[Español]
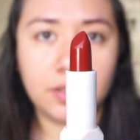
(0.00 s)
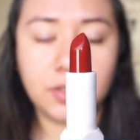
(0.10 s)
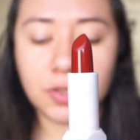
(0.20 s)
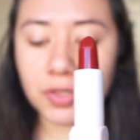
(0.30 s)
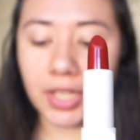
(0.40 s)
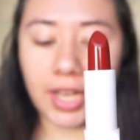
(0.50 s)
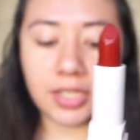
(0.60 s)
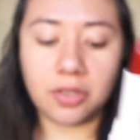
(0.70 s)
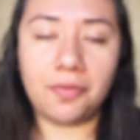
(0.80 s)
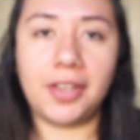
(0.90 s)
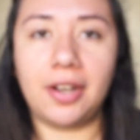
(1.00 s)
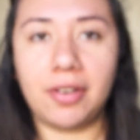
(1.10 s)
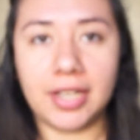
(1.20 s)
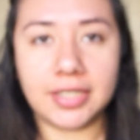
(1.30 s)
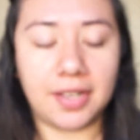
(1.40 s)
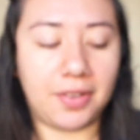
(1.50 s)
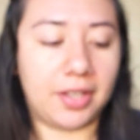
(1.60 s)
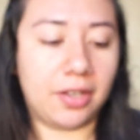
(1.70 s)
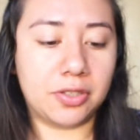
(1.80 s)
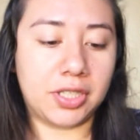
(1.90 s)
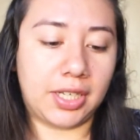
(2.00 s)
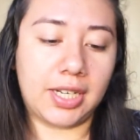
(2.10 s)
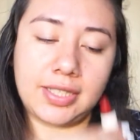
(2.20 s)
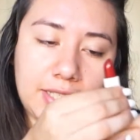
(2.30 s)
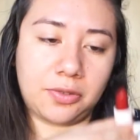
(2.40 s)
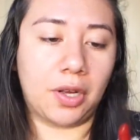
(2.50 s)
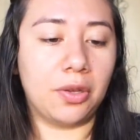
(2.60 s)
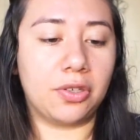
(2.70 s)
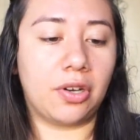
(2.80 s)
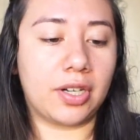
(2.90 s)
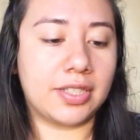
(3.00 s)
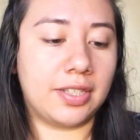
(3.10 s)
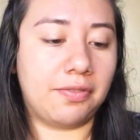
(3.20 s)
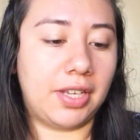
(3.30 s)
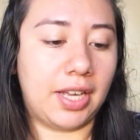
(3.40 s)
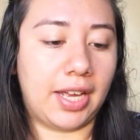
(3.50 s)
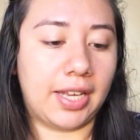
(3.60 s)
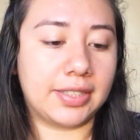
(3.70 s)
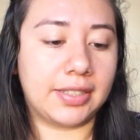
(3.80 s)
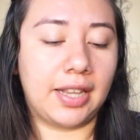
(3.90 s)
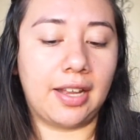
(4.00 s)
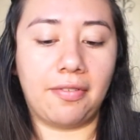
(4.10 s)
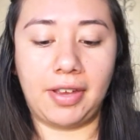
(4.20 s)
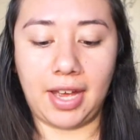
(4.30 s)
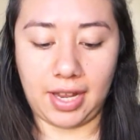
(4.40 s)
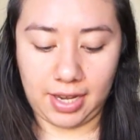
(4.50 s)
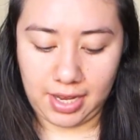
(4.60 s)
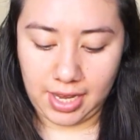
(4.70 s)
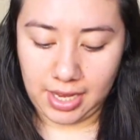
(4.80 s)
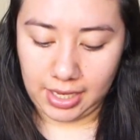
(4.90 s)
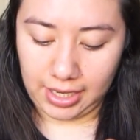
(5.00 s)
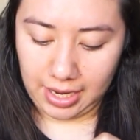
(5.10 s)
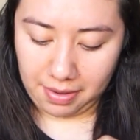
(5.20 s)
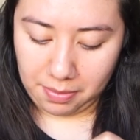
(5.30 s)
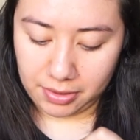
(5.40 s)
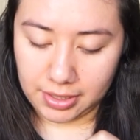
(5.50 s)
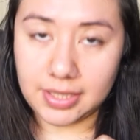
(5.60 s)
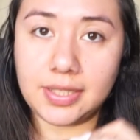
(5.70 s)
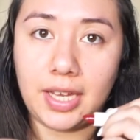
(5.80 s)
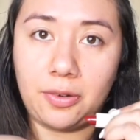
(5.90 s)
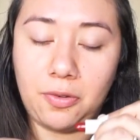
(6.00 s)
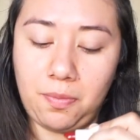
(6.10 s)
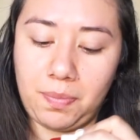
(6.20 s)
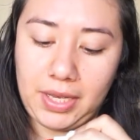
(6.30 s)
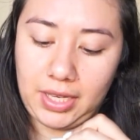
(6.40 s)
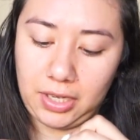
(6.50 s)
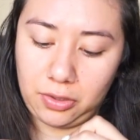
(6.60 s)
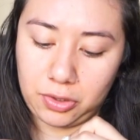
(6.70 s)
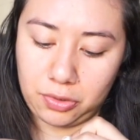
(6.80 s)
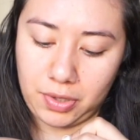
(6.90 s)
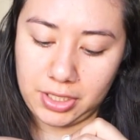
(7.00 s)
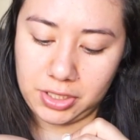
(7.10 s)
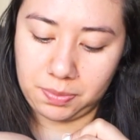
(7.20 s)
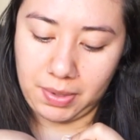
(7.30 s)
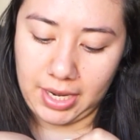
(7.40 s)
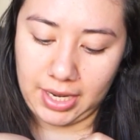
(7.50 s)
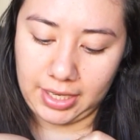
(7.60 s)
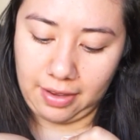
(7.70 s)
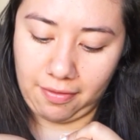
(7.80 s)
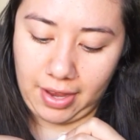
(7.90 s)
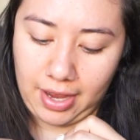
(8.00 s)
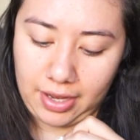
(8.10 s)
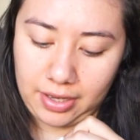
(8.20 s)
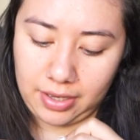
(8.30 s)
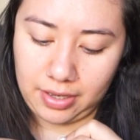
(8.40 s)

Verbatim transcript: si ustedes no vieron ese video, chicas, es cuando yo recibí este labial. Y le vamos a hacer un pequeño swatch para que vean.